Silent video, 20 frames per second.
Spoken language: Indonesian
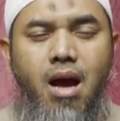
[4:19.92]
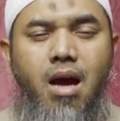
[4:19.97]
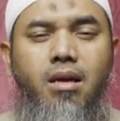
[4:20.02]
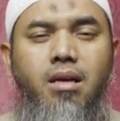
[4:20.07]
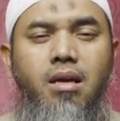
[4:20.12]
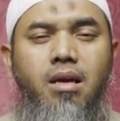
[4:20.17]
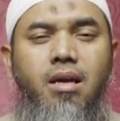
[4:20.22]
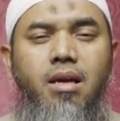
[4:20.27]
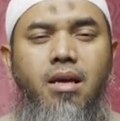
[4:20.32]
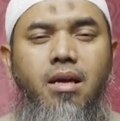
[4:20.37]

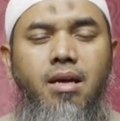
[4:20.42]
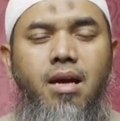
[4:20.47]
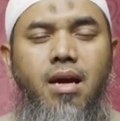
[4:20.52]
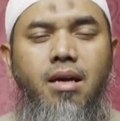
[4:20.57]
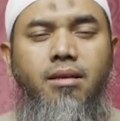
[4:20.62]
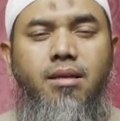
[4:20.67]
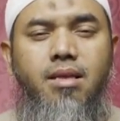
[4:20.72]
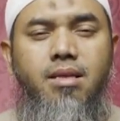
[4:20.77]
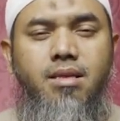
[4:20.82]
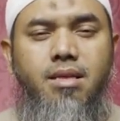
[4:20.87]

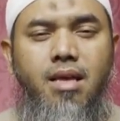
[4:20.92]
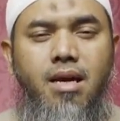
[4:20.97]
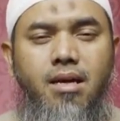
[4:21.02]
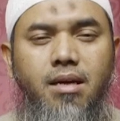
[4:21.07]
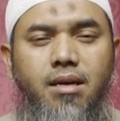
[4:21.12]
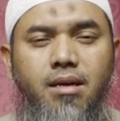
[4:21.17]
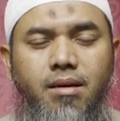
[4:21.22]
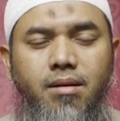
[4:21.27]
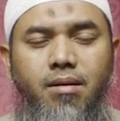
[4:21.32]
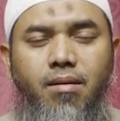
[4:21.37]
akidah
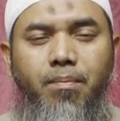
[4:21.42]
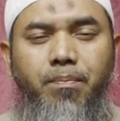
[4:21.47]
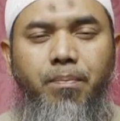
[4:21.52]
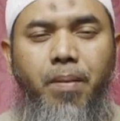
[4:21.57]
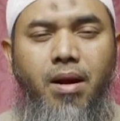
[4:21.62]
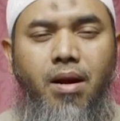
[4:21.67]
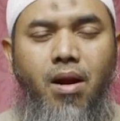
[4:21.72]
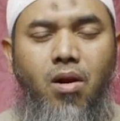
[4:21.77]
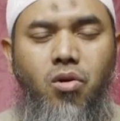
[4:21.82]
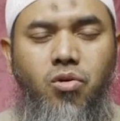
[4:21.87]
tentang
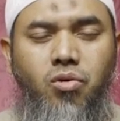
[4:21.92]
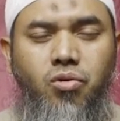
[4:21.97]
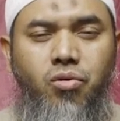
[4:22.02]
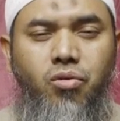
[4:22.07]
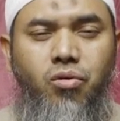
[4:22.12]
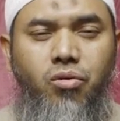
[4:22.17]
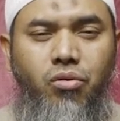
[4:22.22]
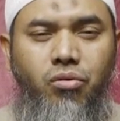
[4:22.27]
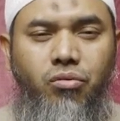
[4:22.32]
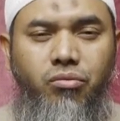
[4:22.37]
para
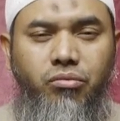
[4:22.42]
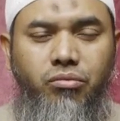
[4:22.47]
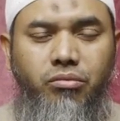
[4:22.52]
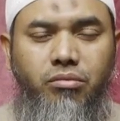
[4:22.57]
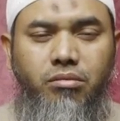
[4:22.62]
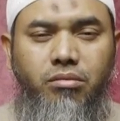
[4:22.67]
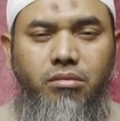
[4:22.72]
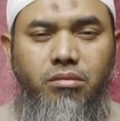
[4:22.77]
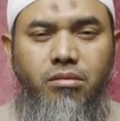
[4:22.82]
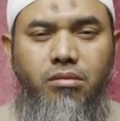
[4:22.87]
rasul,
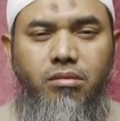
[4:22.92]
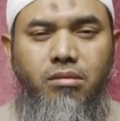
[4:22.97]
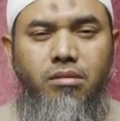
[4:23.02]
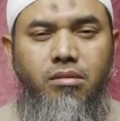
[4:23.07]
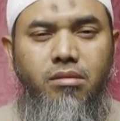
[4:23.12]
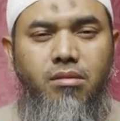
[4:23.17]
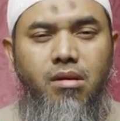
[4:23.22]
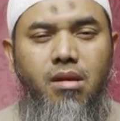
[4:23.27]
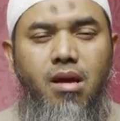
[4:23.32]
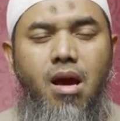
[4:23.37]

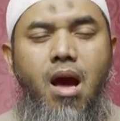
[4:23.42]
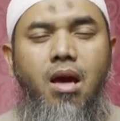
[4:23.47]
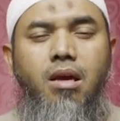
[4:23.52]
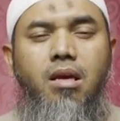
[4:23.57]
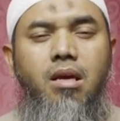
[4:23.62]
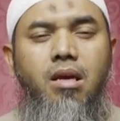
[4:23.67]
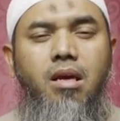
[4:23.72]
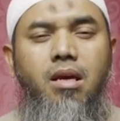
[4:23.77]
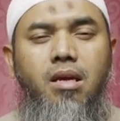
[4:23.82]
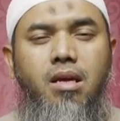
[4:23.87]

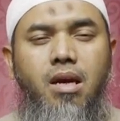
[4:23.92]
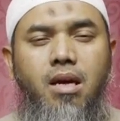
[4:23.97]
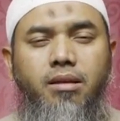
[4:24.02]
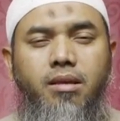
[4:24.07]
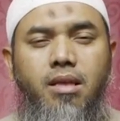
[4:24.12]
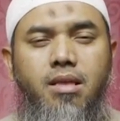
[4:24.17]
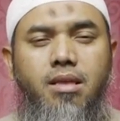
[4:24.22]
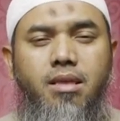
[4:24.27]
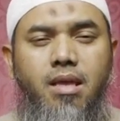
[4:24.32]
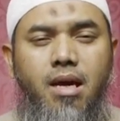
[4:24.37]

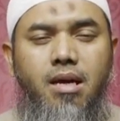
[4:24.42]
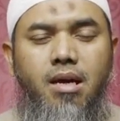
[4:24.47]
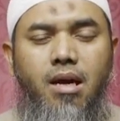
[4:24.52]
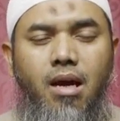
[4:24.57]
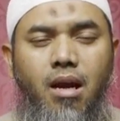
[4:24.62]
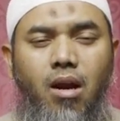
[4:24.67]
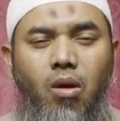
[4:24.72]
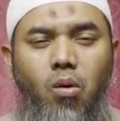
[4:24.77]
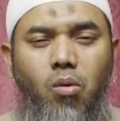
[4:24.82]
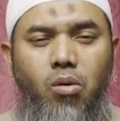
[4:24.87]
akidah tentang
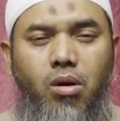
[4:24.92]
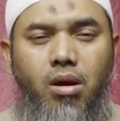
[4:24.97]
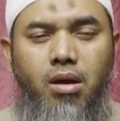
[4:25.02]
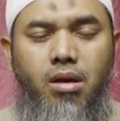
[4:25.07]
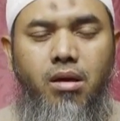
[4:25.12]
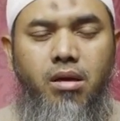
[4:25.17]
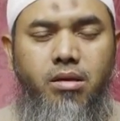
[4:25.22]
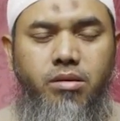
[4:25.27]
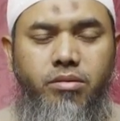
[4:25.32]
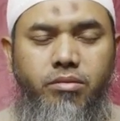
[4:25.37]

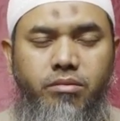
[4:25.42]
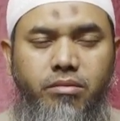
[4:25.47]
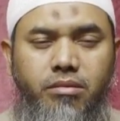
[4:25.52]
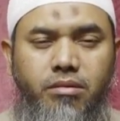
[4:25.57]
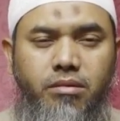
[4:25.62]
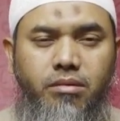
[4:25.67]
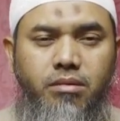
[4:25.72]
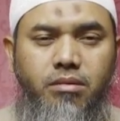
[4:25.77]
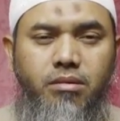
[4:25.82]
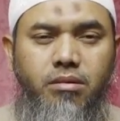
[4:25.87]
Al-Quran,
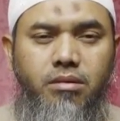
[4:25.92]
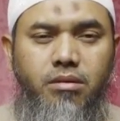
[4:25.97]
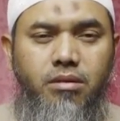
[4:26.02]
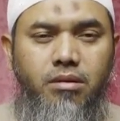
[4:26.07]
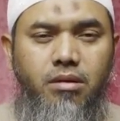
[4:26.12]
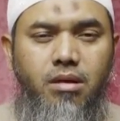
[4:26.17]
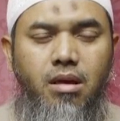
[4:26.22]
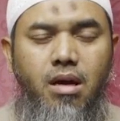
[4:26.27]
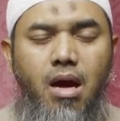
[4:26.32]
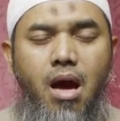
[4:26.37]

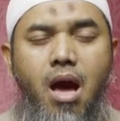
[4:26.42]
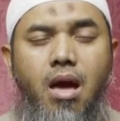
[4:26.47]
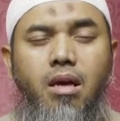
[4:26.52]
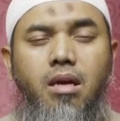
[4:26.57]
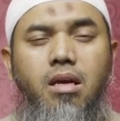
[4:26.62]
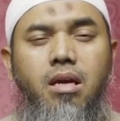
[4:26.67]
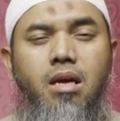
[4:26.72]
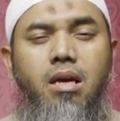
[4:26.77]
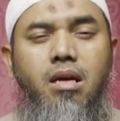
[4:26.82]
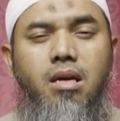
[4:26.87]

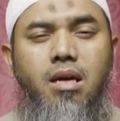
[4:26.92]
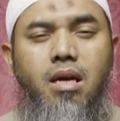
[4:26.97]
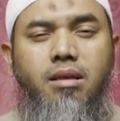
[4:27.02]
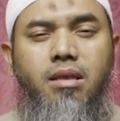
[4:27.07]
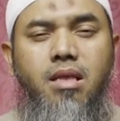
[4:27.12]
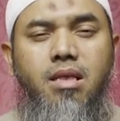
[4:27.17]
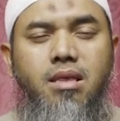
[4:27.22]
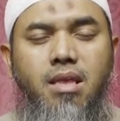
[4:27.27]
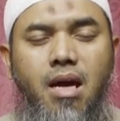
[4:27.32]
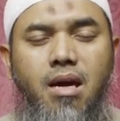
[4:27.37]
akidah
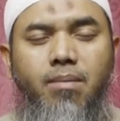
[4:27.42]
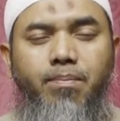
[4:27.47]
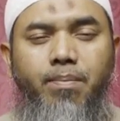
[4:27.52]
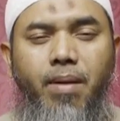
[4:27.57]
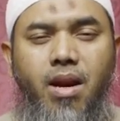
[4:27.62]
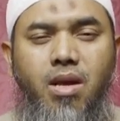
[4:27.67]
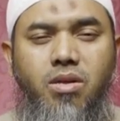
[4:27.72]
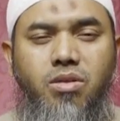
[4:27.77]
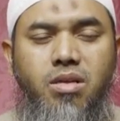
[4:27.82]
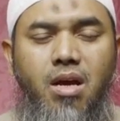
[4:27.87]
tentang
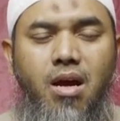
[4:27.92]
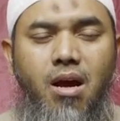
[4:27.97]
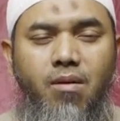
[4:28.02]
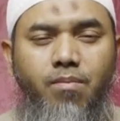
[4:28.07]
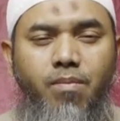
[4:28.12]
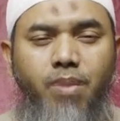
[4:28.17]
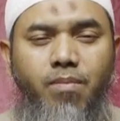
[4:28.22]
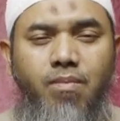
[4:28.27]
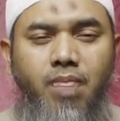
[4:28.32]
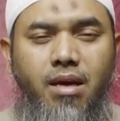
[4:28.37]
para
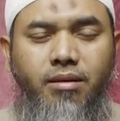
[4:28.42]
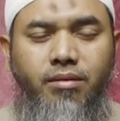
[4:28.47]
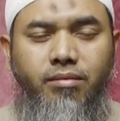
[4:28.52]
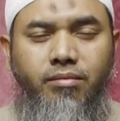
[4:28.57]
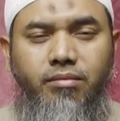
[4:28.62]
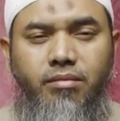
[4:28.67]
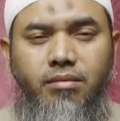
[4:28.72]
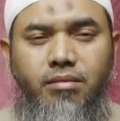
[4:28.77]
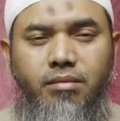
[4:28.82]
sahabat,